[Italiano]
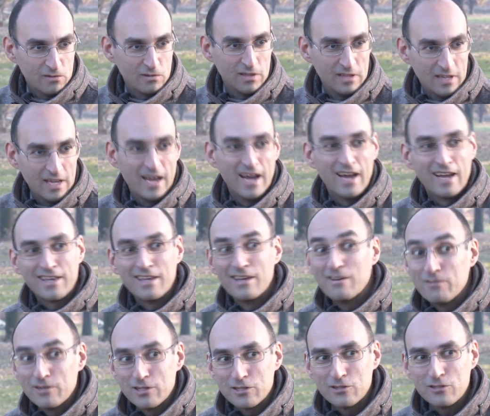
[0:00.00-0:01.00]
Quindi anche
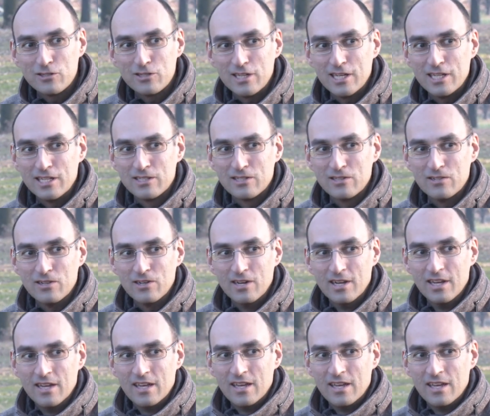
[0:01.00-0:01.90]
in questo senso